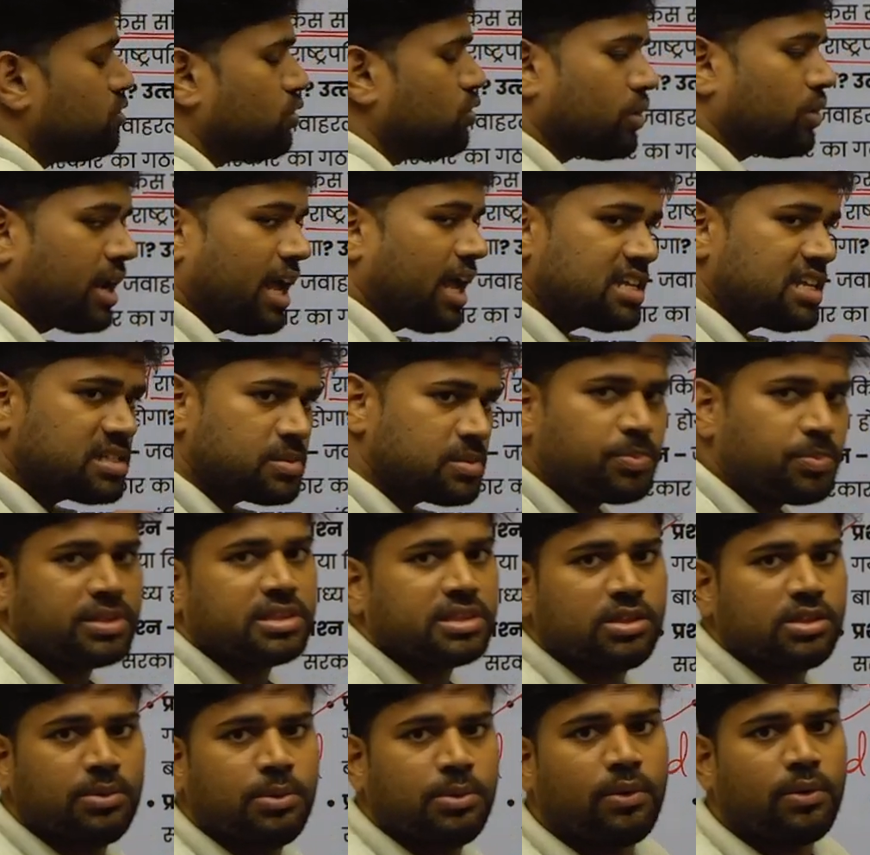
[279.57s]
जो
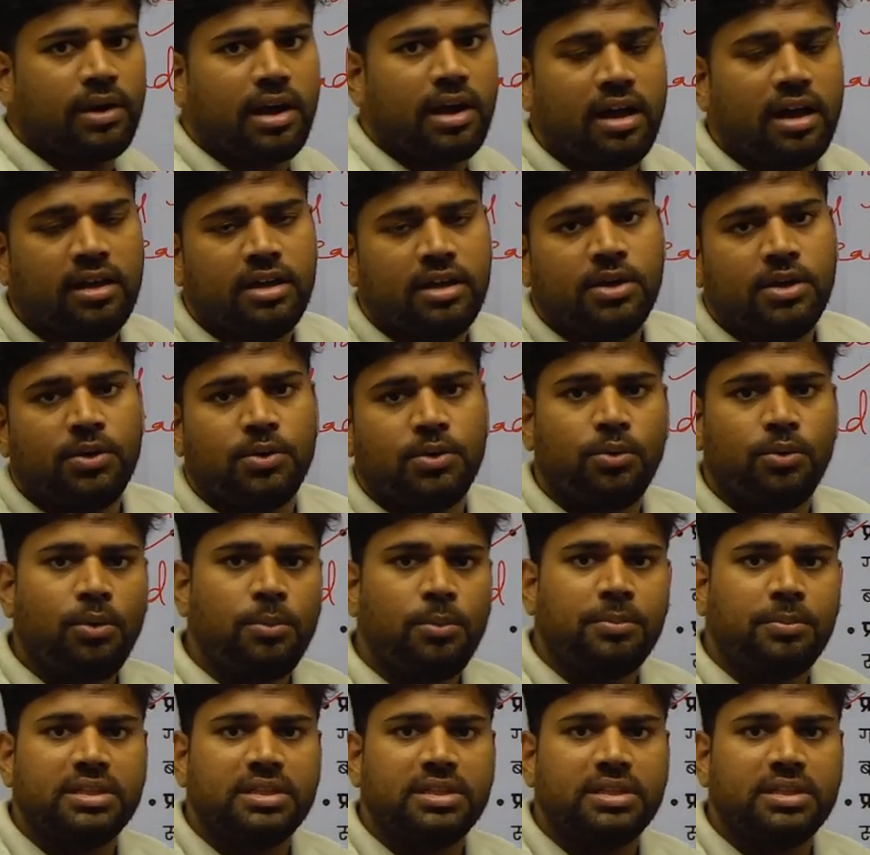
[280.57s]
राष्ट्रपति होगा वो